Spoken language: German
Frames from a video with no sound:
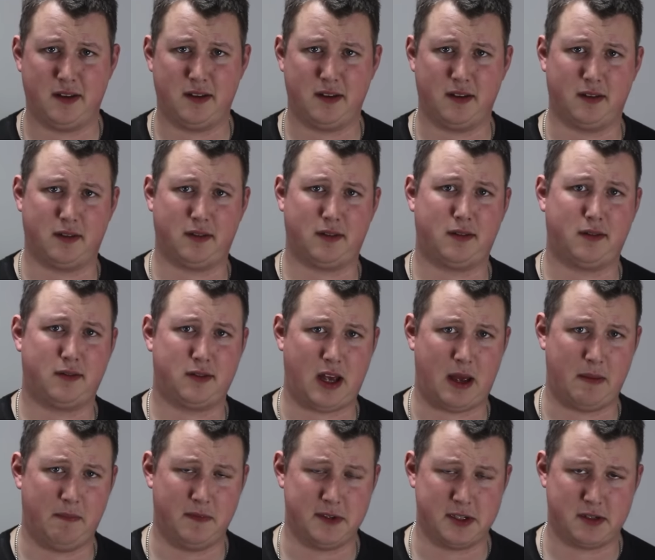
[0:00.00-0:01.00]
in das
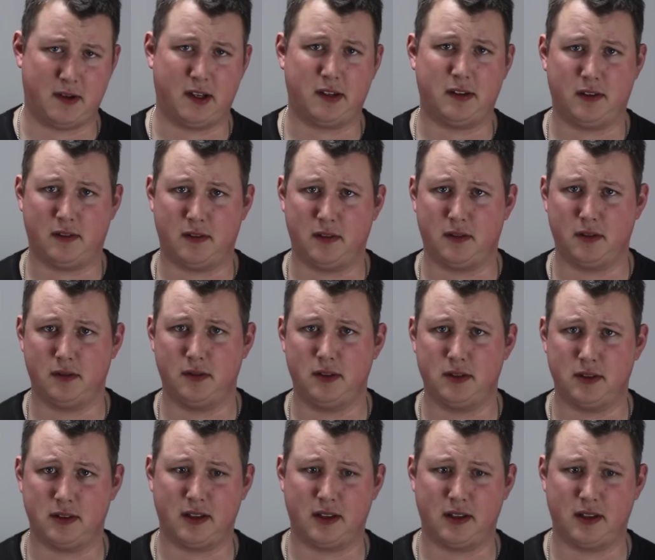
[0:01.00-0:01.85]
Scheibenwischwasser zu tun.